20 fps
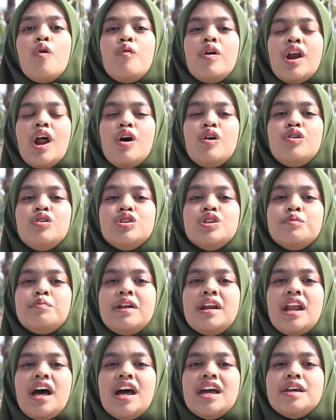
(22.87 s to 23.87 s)
Wa na'udhu
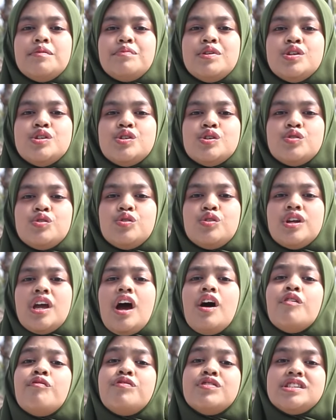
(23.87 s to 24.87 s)
billahi min syururi
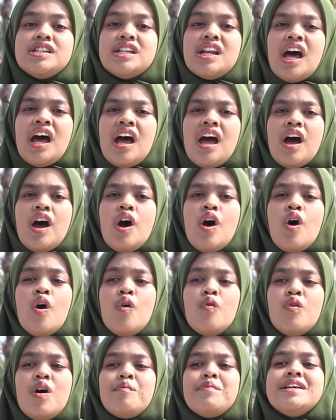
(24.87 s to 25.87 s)
anfusina
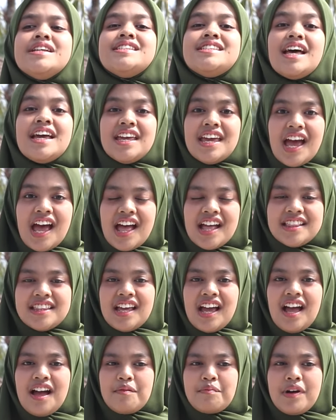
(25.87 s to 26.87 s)
wa min
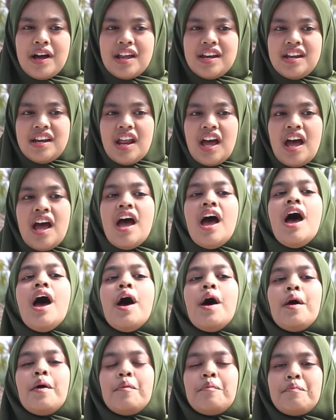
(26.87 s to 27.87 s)
sayi'ati a'malina.
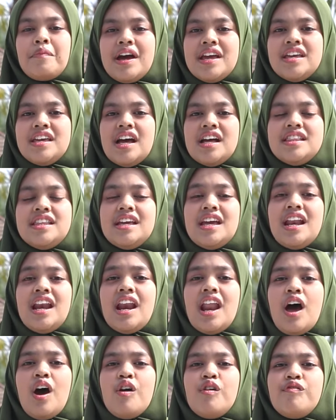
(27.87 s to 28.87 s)
May
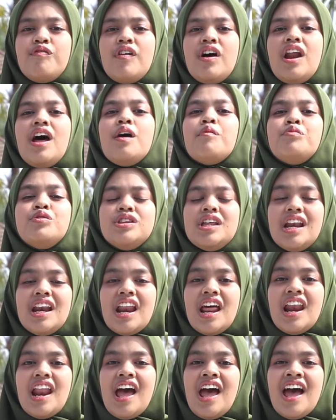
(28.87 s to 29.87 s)
yahdihillahu
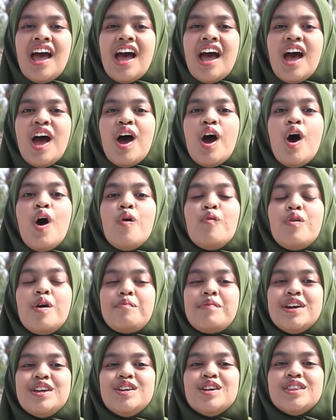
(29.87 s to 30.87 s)
falamudillalah.
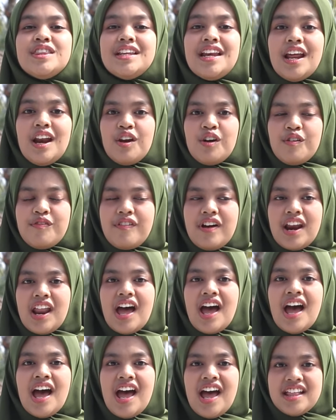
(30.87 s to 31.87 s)
Wa may yudlilhu
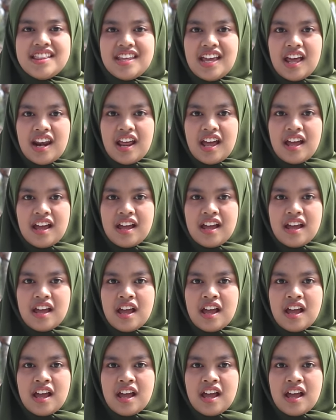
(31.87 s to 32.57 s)
falahadiyalah.